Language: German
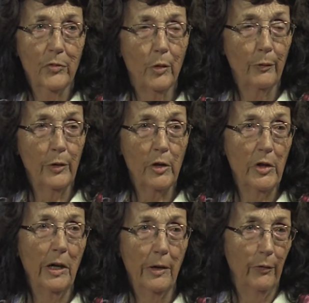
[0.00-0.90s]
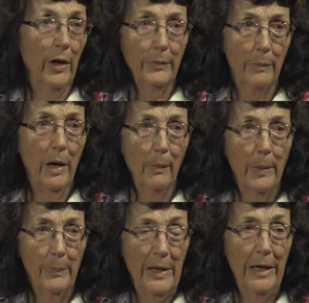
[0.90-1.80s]
auf die Schnelle waren
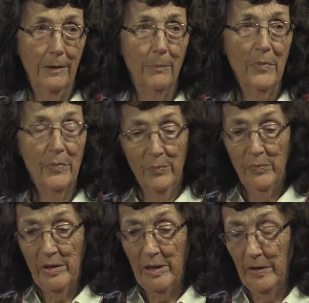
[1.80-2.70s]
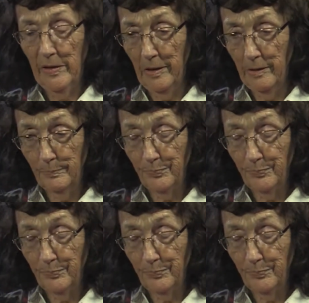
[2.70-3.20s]
aber mehr. Ja. Ja, ja.